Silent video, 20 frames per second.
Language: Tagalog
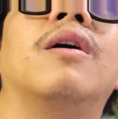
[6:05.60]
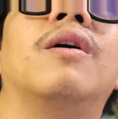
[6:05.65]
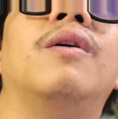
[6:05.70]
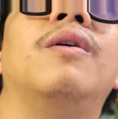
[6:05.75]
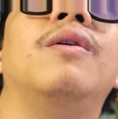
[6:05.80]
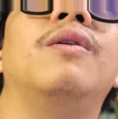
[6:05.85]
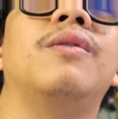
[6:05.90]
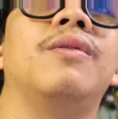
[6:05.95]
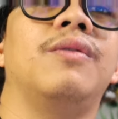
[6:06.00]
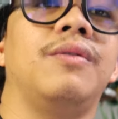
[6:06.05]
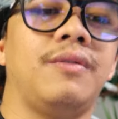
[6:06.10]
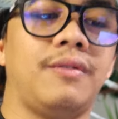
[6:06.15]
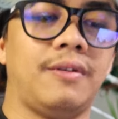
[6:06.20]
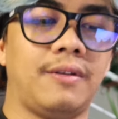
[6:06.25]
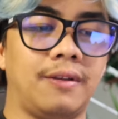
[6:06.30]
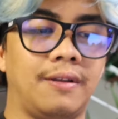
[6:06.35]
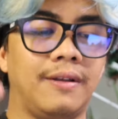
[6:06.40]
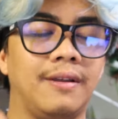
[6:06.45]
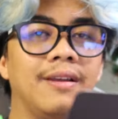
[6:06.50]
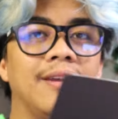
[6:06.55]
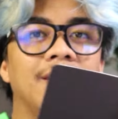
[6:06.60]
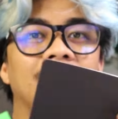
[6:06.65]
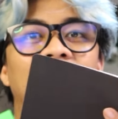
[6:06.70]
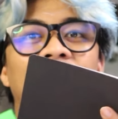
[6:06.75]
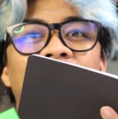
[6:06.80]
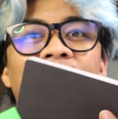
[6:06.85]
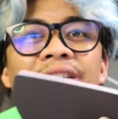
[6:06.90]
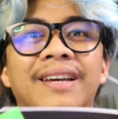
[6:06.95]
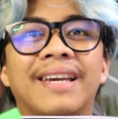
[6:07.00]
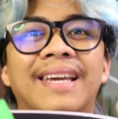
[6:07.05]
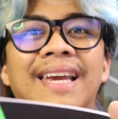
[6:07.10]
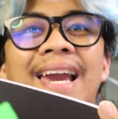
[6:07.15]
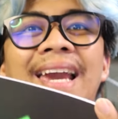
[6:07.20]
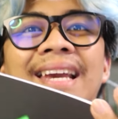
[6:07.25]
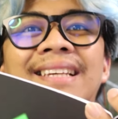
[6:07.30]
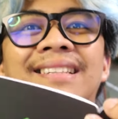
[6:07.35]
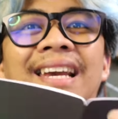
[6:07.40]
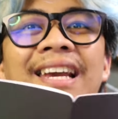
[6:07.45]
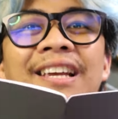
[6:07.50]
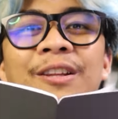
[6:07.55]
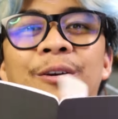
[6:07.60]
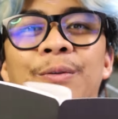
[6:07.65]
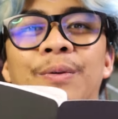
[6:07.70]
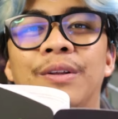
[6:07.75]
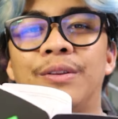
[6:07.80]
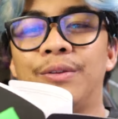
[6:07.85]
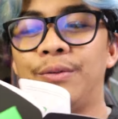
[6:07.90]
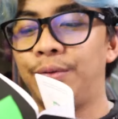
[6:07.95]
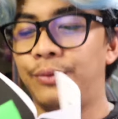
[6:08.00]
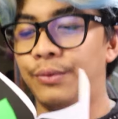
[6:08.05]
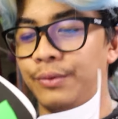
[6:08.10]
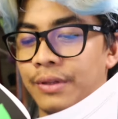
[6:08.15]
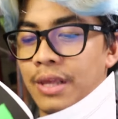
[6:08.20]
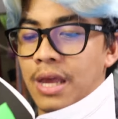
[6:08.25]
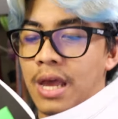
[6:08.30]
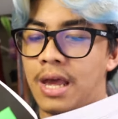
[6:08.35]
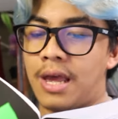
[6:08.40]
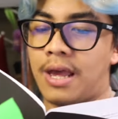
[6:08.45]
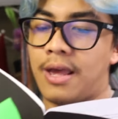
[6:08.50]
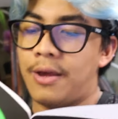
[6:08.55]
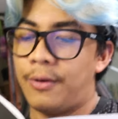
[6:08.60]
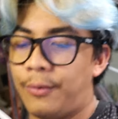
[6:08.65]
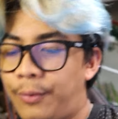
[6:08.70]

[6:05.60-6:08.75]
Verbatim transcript: Oh. Okay guys, I know what to do na.